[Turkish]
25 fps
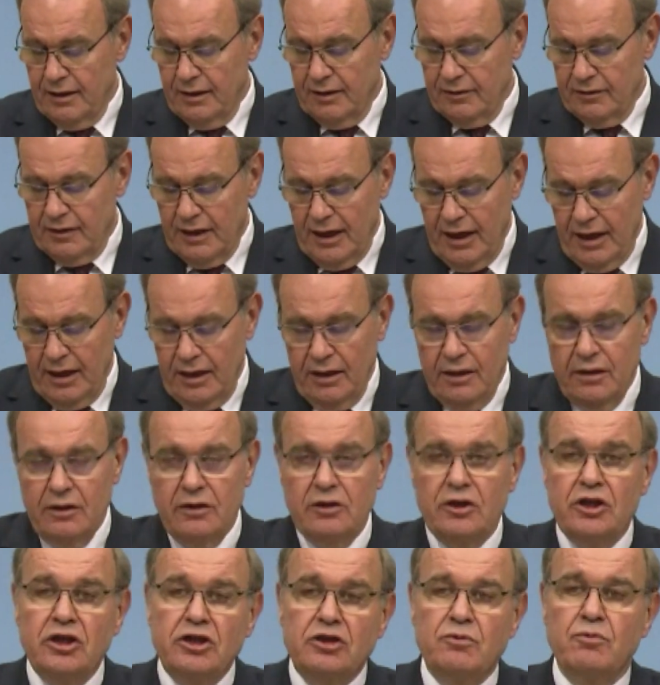de
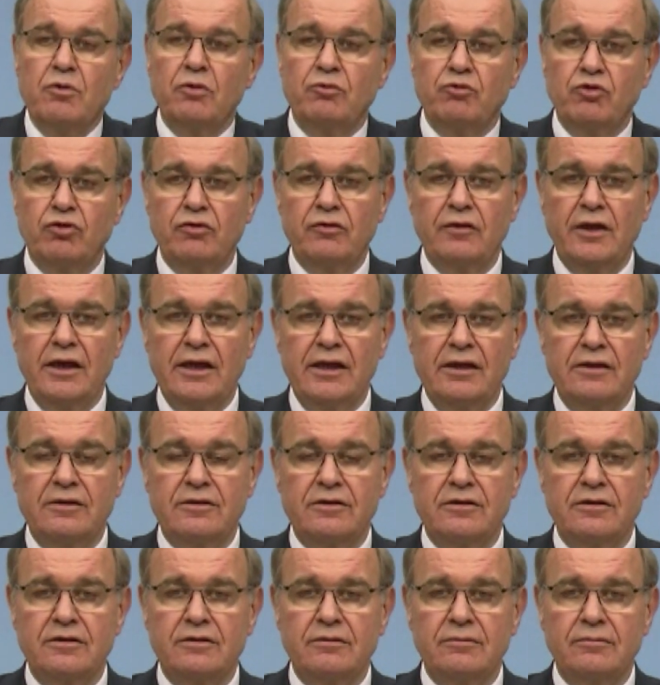hiç mümkün
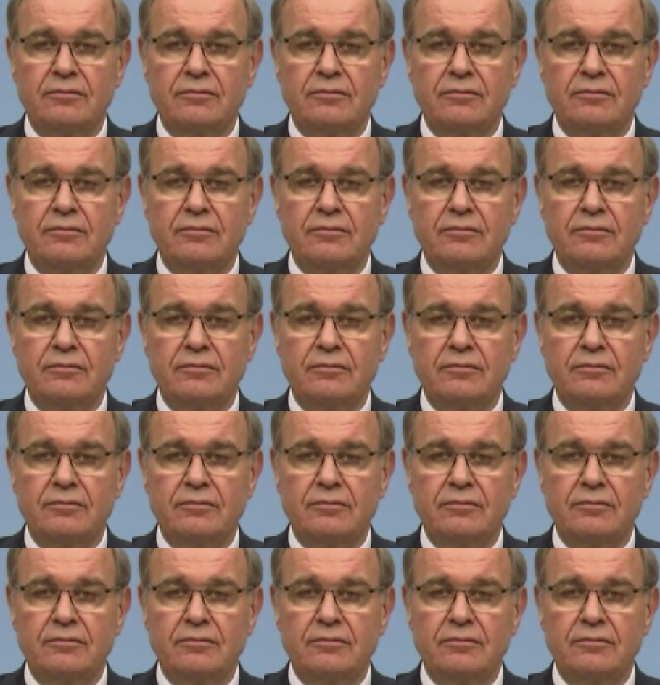değildir.